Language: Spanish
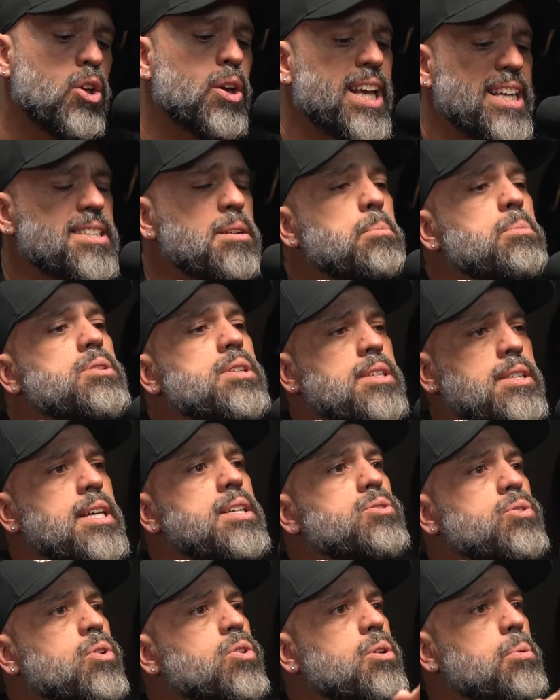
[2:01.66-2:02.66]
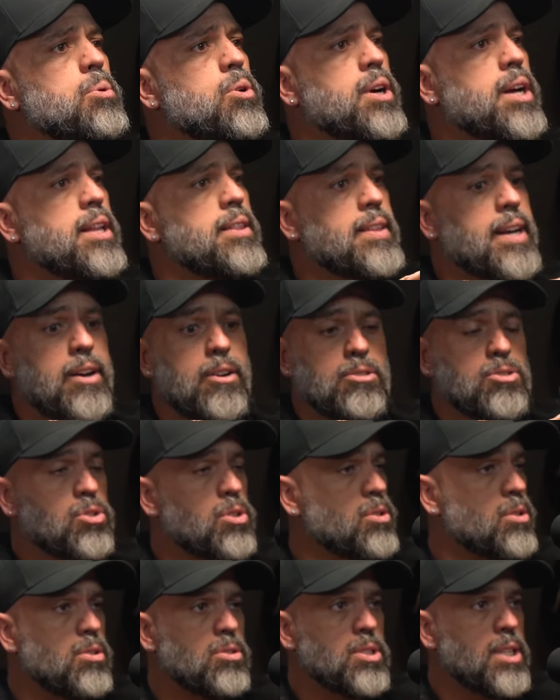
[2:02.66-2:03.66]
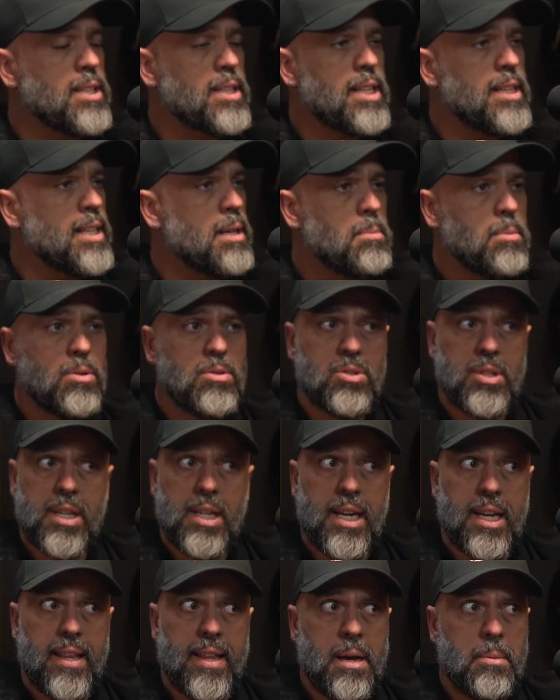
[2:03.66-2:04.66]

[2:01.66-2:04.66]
lo que hacemos es eso, como que entre nosotros nos entendemos y le